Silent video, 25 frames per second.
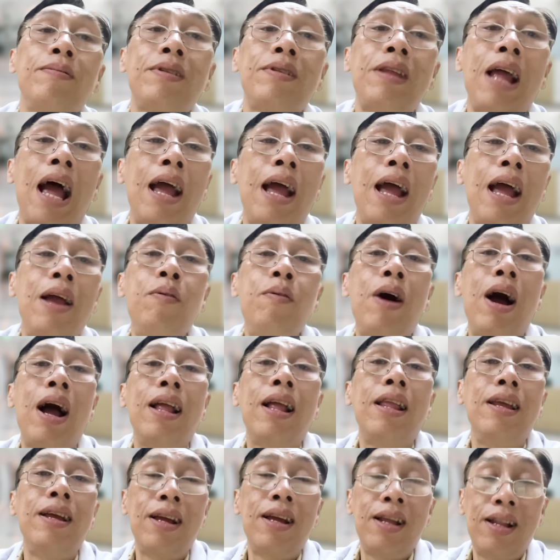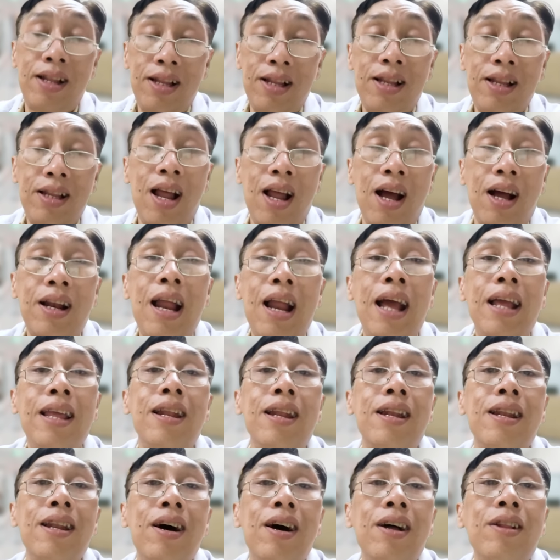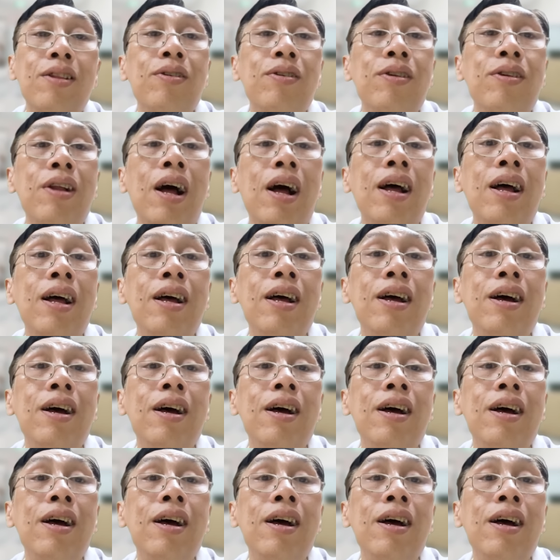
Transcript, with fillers: trải qua những cái đợt đại dịch đó tôi đã